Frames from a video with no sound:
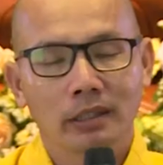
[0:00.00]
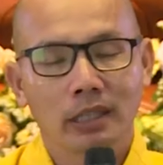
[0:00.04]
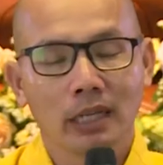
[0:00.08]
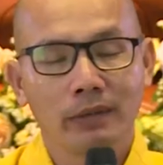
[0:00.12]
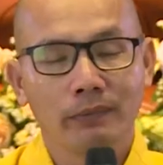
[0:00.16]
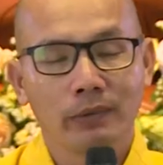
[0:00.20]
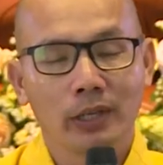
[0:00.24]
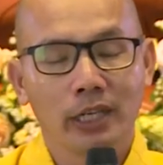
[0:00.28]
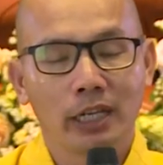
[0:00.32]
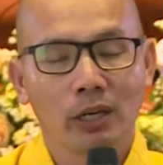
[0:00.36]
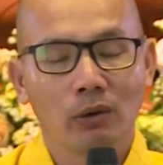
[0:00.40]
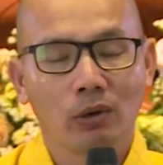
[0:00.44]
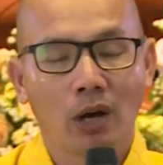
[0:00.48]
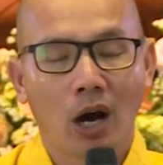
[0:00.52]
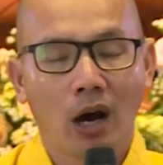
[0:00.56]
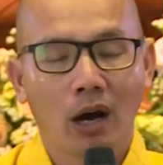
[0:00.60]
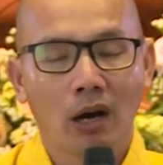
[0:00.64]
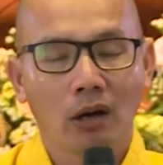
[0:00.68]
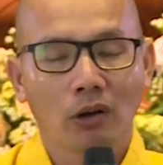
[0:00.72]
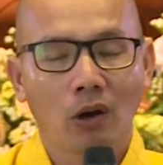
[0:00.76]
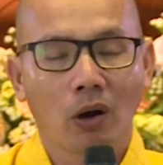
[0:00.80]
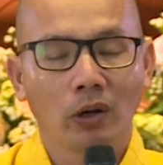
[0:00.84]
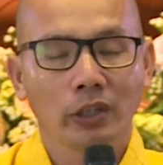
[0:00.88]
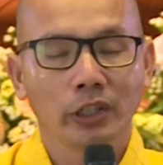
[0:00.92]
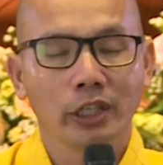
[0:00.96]
Chính vì điều đó
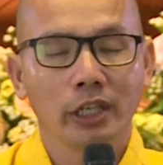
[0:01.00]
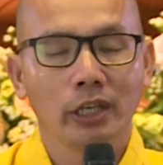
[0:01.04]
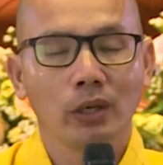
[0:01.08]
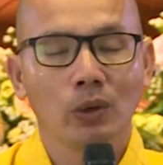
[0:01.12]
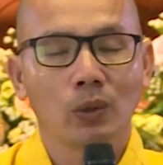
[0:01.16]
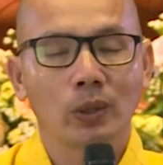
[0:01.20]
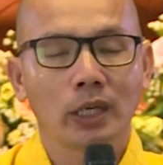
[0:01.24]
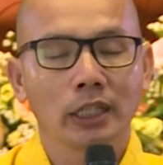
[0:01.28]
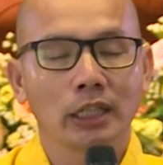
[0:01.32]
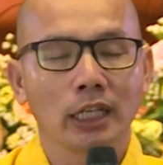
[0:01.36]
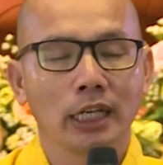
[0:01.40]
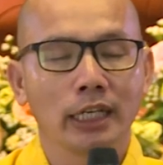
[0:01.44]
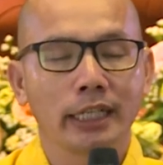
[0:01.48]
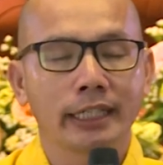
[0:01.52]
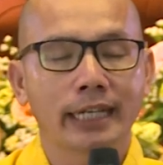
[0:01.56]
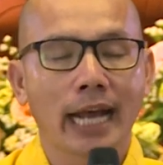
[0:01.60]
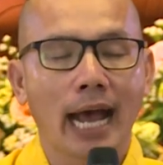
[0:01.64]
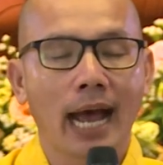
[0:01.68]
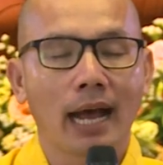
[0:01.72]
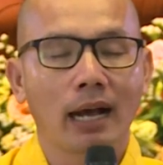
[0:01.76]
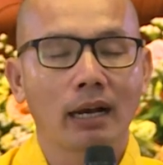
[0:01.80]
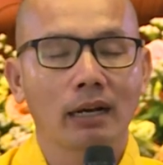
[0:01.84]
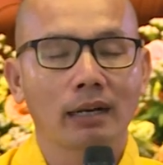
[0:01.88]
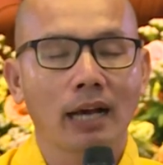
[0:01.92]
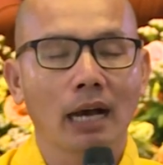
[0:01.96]
có nhiều cái tình
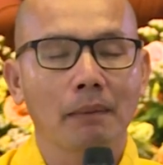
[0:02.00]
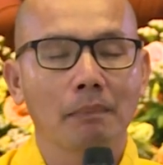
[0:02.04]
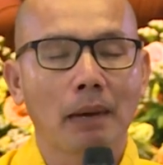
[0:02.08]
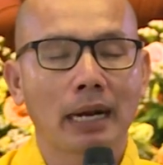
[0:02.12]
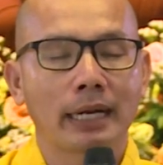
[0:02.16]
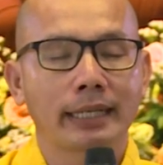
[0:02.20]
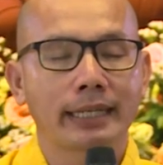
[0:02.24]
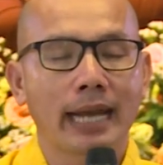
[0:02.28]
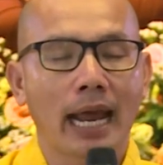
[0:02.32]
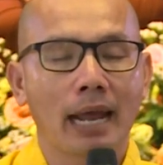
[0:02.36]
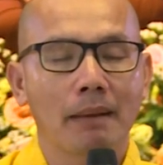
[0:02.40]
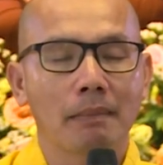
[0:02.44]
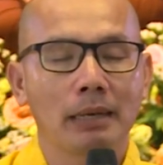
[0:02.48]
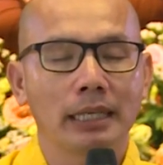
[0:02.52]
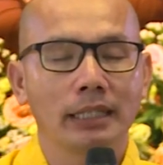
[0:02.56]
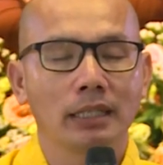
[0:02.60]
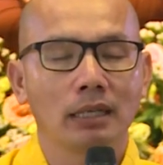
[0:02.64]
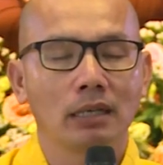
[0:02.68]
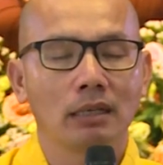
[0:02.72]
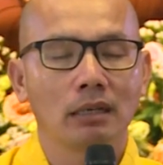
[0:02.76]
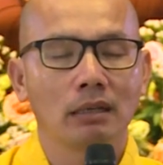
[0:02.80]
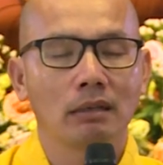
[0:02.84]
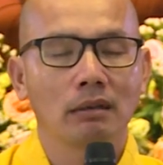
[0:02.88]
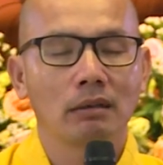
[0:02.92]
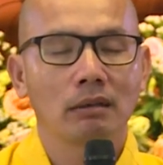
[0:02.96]
trạng các bạn trẻ bây
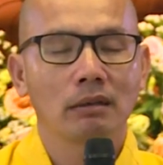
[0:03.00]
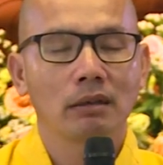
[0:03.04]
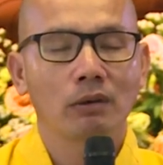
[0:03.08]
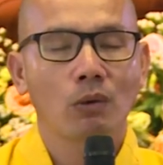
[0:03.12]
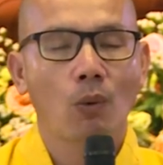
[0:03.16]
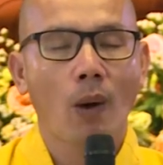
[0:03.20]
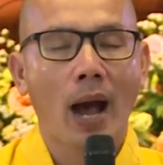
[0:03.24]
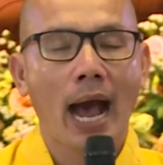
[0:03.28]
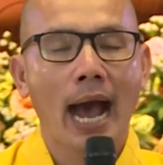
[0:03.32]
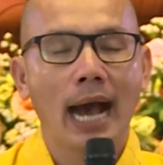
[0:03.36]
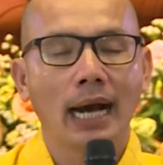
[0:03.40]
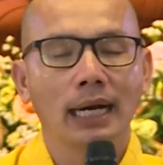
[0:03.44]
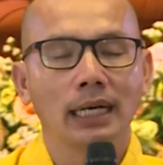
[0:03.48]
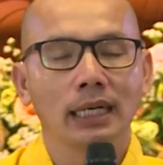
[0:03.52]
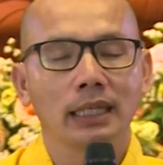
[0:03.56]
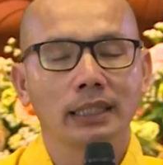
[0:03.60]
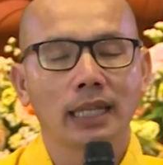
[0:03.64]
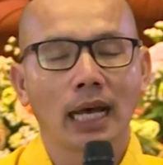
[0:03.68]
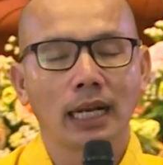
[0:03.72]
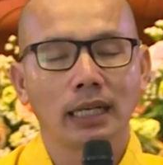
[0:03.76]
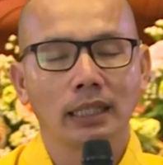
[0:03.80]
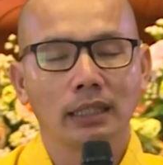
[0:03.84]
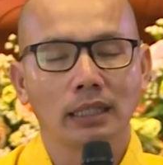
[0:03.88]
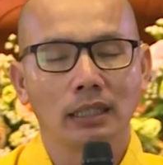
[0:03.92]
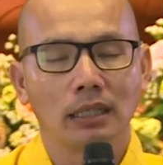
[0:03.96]
giờ quá ư
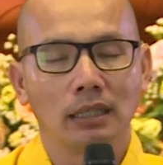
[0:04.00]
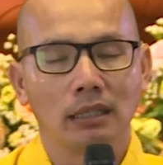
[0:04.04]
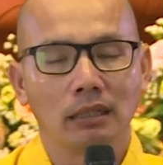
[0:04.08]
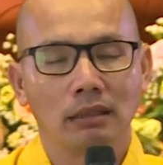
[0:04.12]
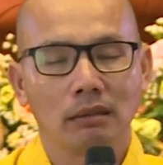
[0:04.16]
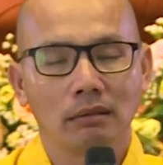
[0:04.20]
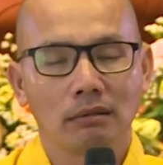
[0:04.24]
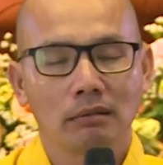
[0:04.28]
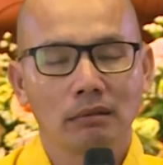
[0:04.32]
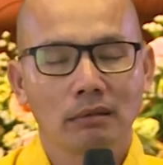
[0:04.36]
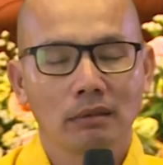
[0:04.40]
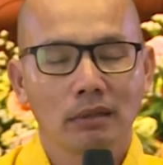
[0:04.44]
thần tượng.